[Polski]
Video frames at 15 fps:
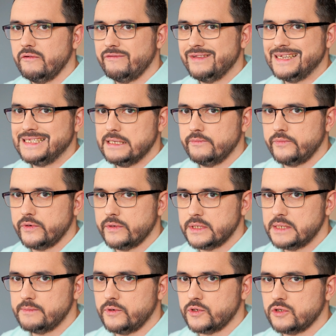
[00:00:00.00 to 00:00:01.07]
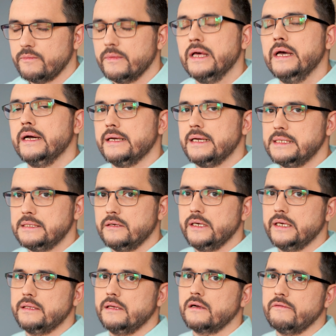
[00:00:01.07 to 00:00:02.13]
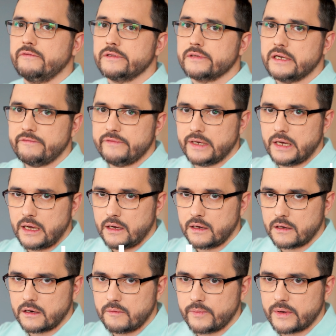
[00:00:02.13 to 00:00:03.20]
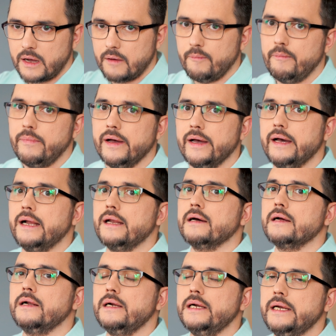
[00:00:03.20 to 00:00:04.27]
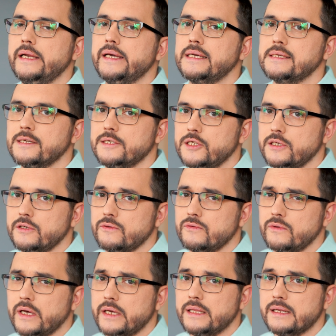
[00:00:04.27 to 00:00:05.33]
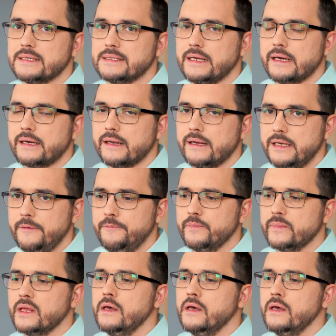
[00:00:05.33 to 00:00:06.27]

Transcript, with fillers: w następujący sposób. Na stronie tylkofotografia.pl, link znajdziecie tutaj teraz na ekranie,